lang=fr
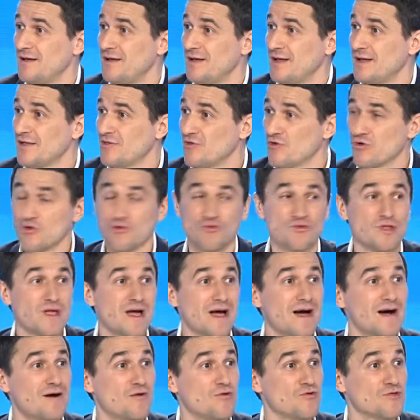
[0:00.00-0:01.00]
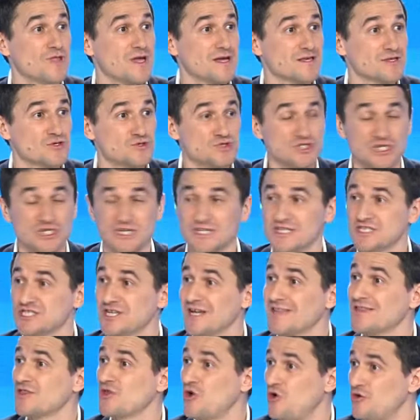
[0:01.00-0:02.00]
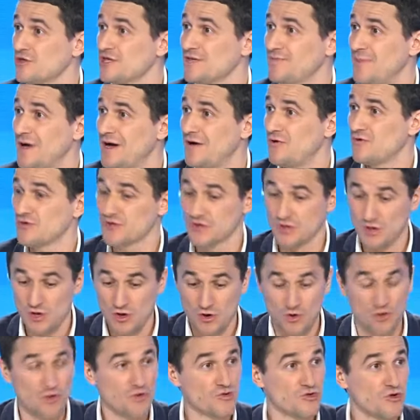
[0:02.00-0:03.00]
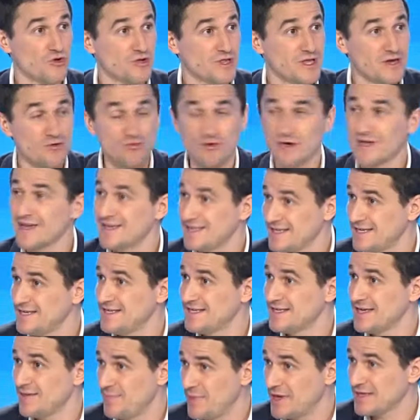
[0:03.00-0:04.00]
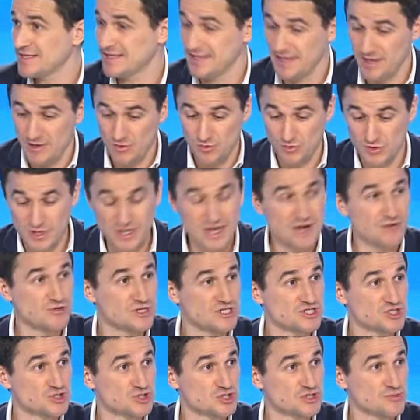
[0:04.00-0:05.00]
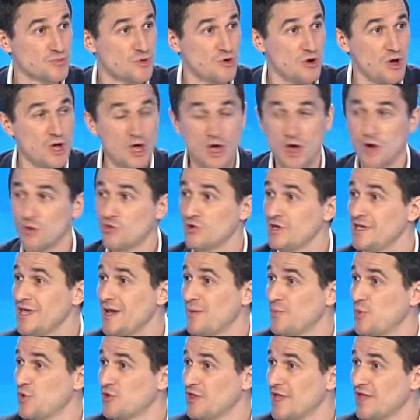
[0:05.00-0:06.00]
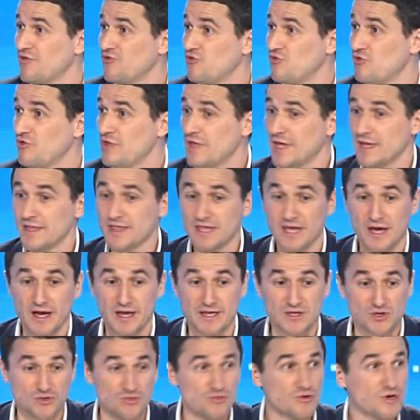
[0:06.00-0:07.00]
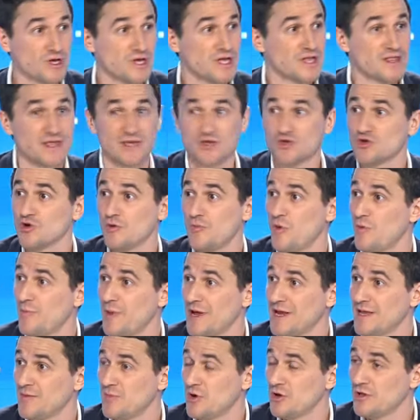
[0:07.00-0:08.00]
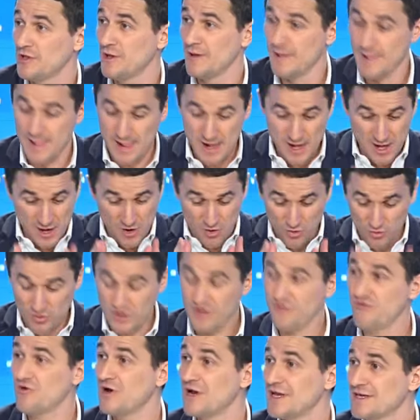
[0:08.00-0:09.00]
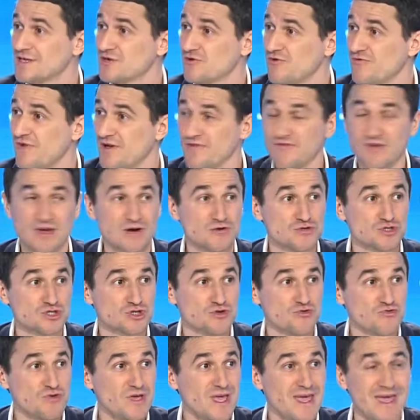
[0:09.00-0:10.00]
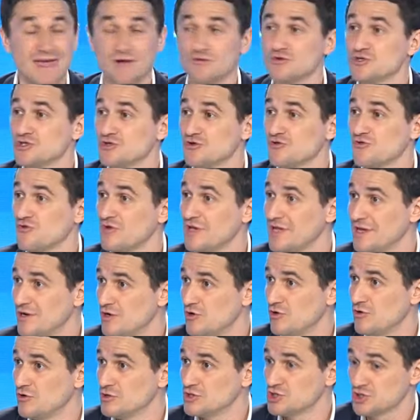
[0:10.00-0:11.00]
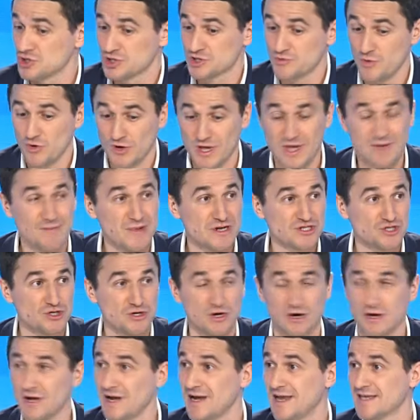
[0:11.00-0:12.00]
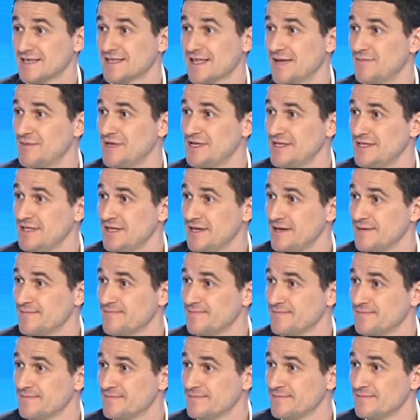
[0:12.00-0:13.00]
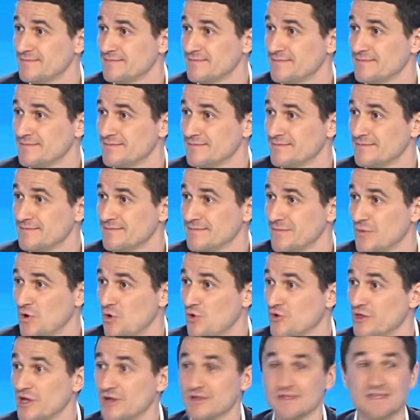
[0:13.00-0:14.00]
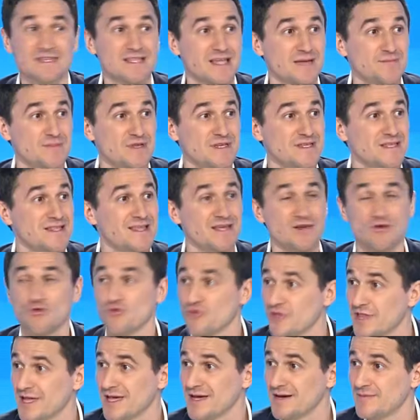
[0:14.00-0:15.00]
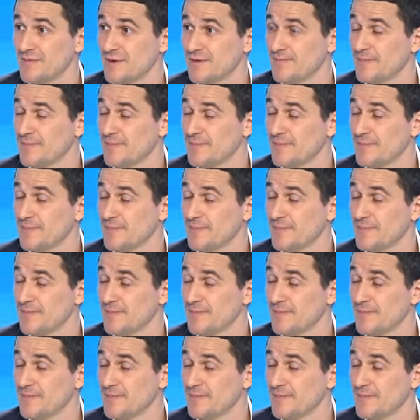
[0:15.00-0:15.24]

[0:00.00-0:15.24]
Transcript: donc on a, on a un sujet déjà de transparence. Mm. On en est où Qu'est-ce qui s'est passé Oui, il y a eu des changements. Oui, il y a peut-être eu des directions qui étaient sûrement pas les bonnes. Oui, voilà ce qu'on va faire aujourd'hui. Et aujourd'hui, le changement qui est majeur, la stabilité on a une stabilité long terme. Stabilité